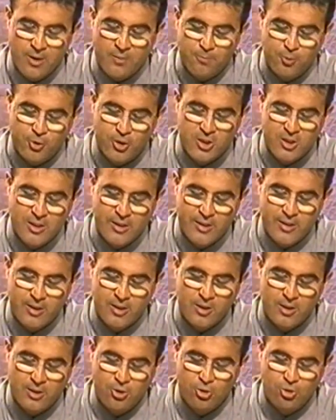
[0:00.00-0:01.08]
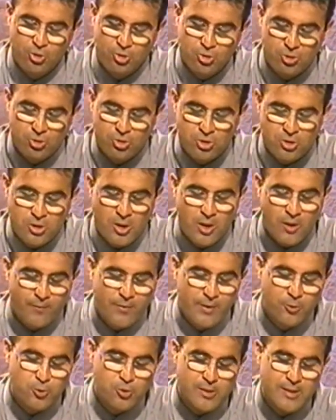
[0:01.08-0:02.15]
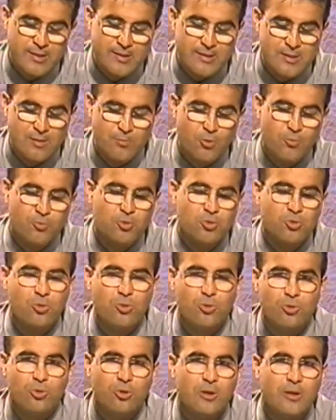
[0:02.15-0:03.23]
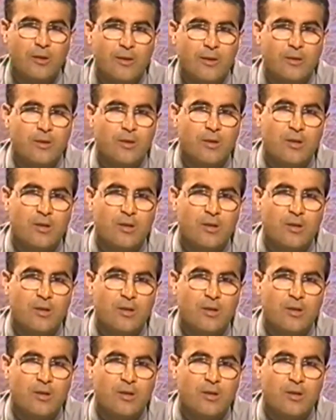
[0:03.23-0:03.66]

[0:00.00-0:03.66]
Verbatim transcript: Bu kişilere dikkat ediyorsunuz ve üzerinizde mümkün olduğu kadar